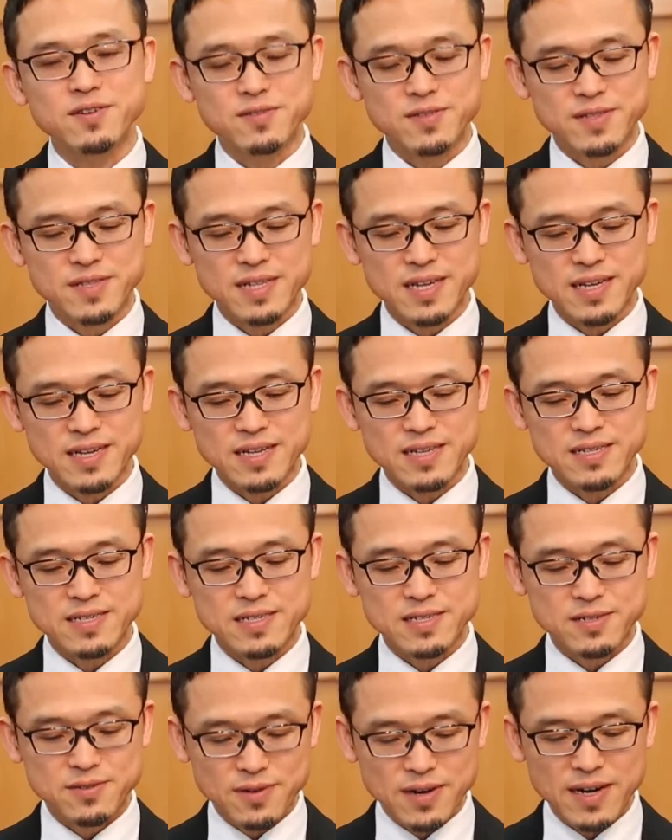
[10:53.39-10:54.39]
よって
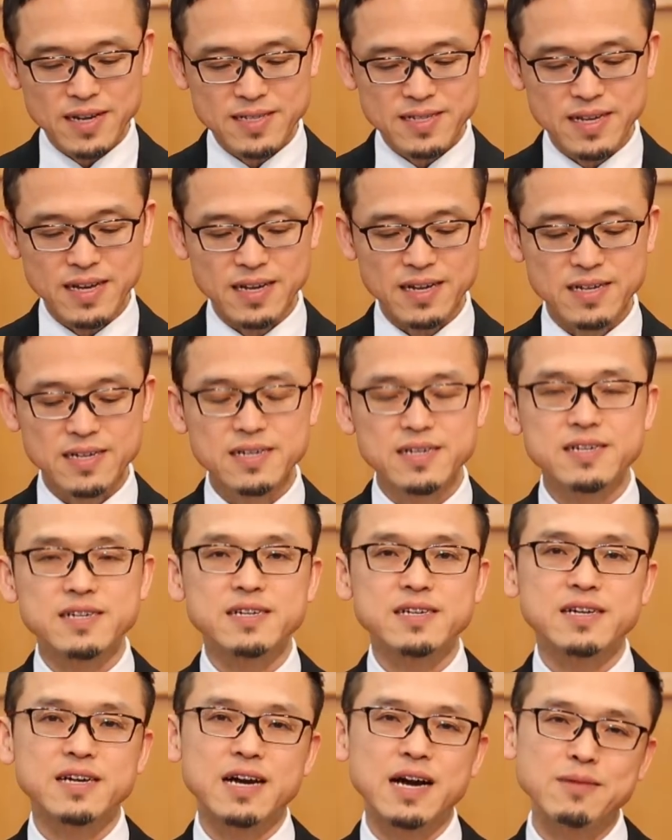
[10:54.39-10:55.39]
救われて、
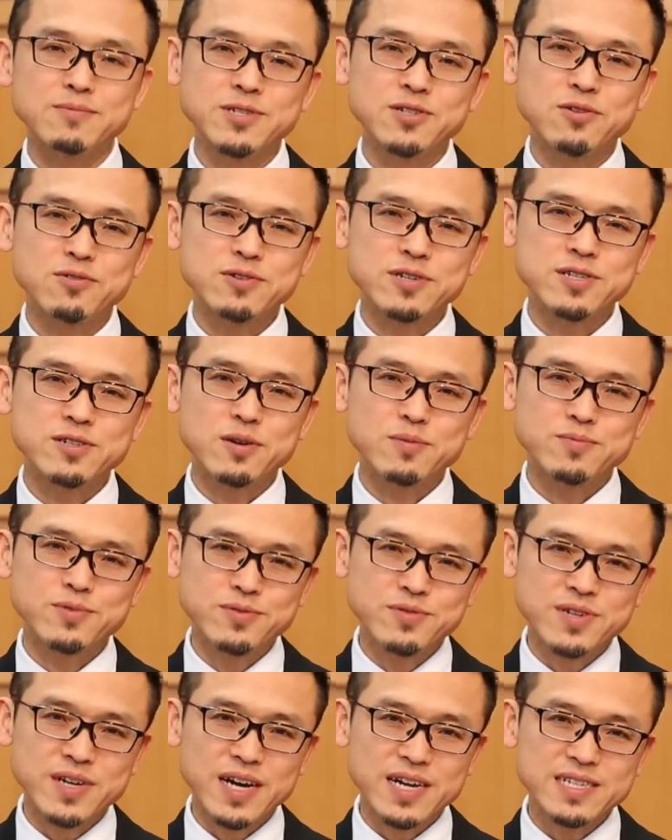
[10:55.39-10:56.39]
神の国の
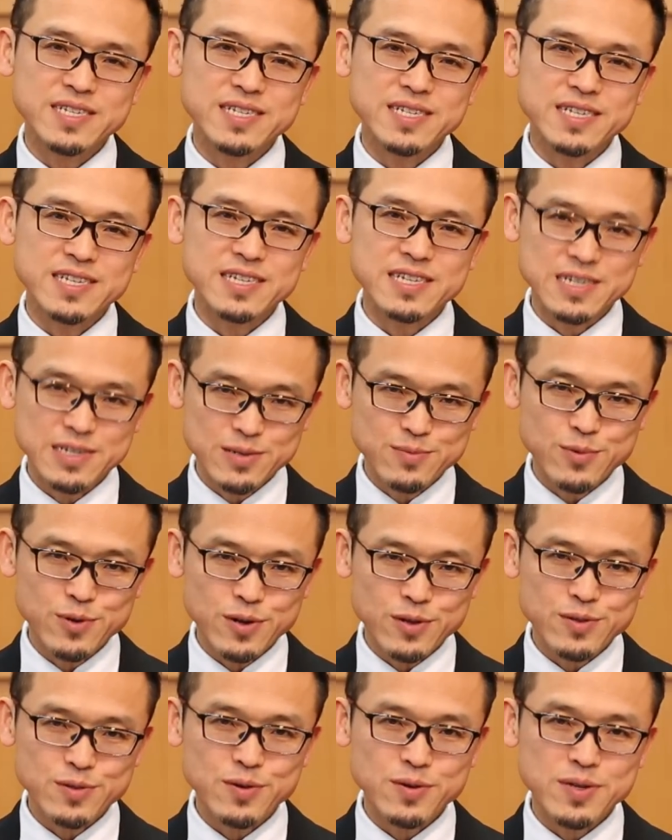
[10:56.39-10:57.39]
文化に生きるも
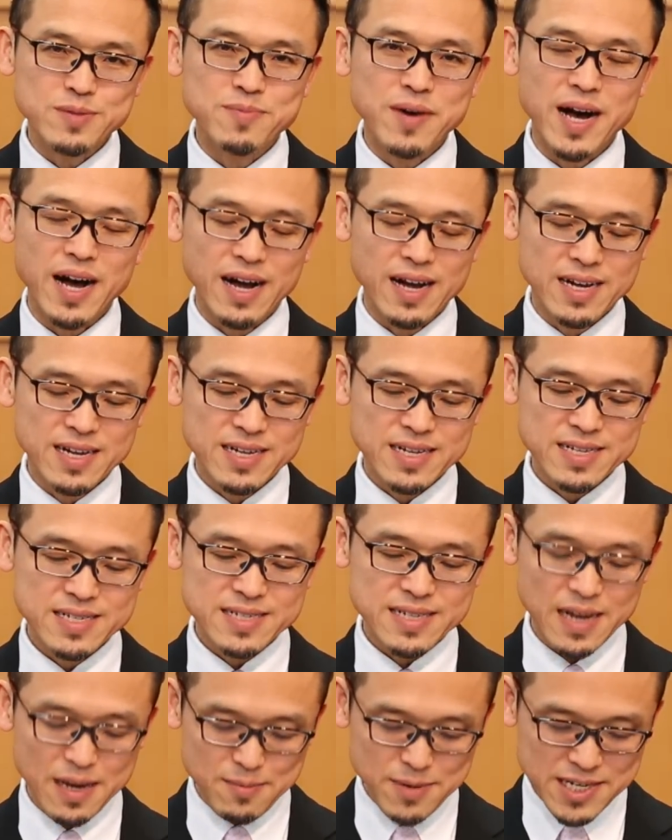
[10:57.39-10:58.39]
のと今
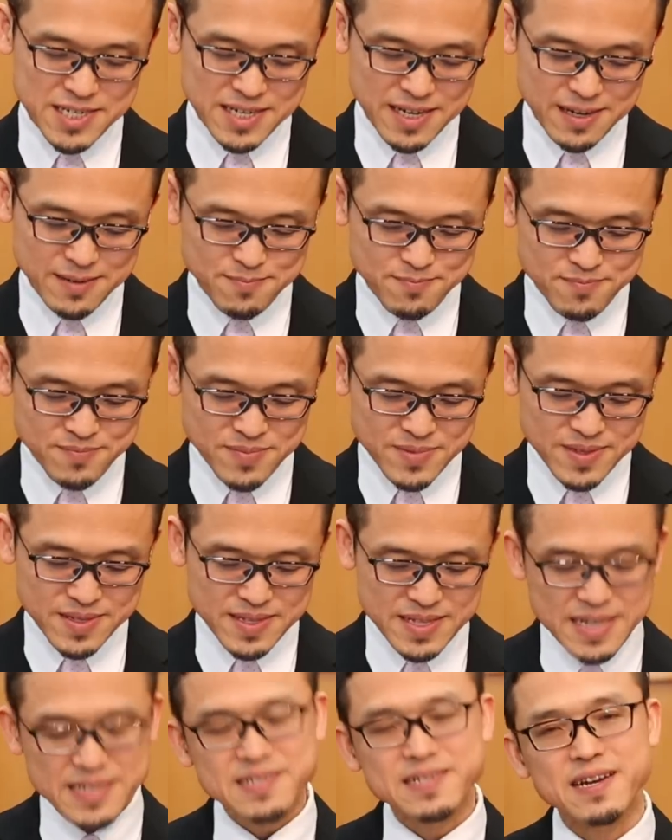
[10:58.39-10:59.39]
されました。
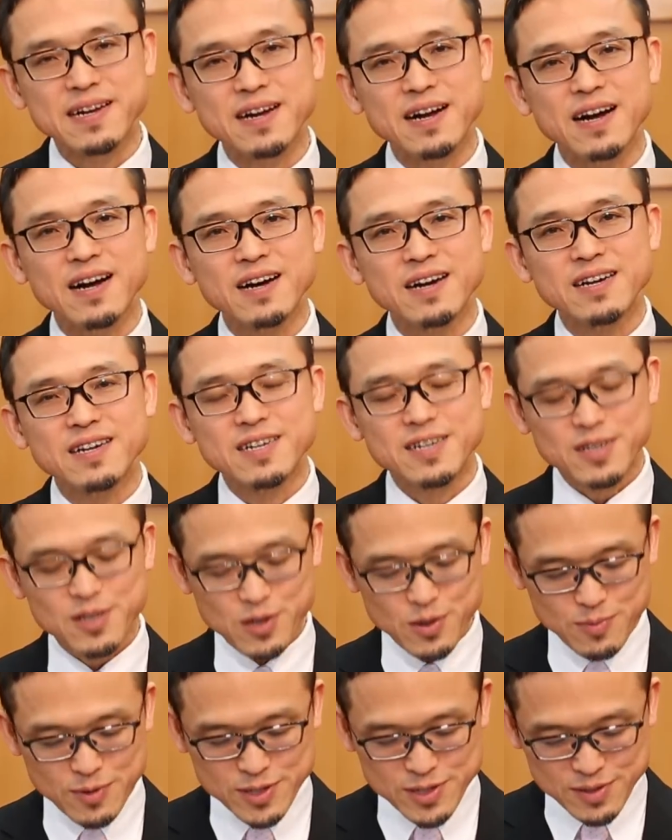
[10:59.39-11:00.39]
ですから
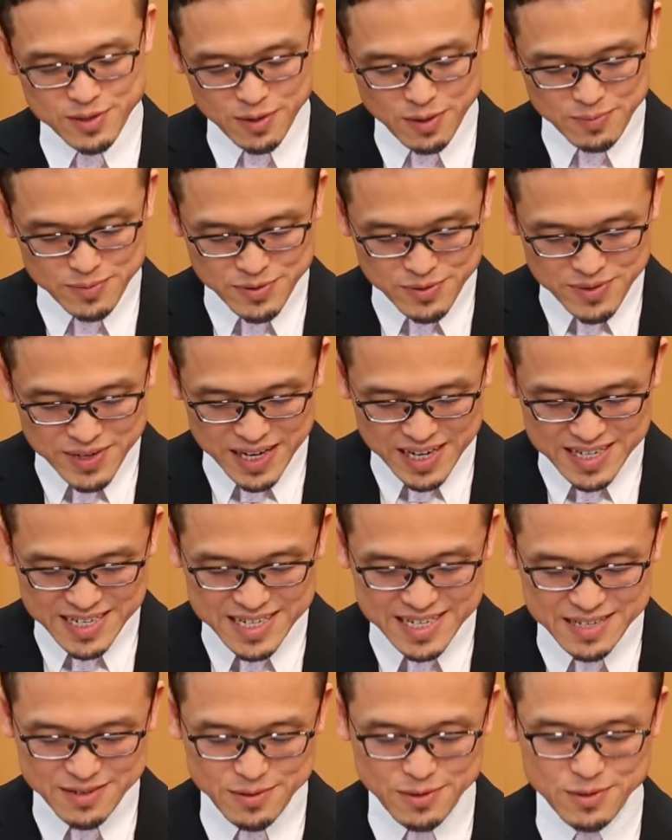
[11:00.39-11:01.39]
今日もその文化に
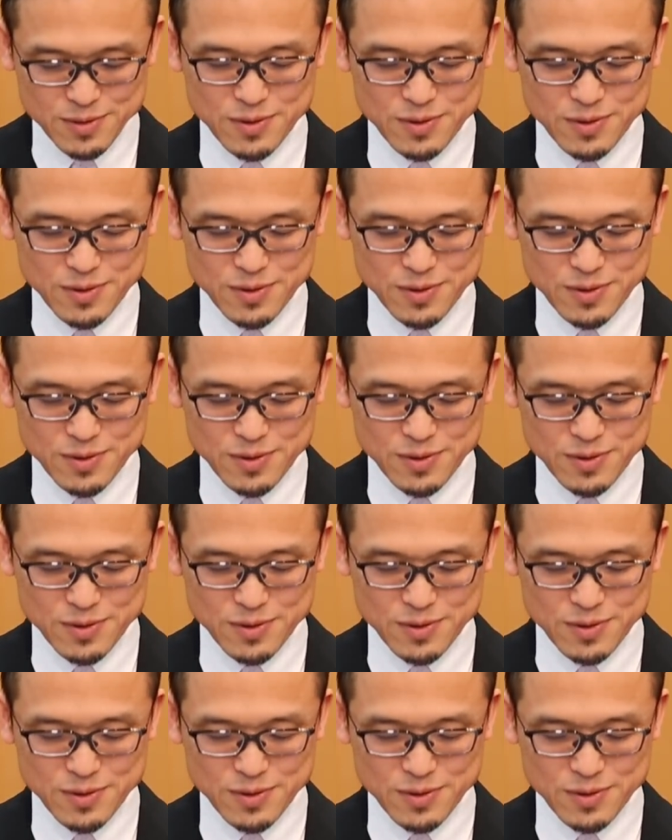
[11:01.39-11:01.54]
生きるこ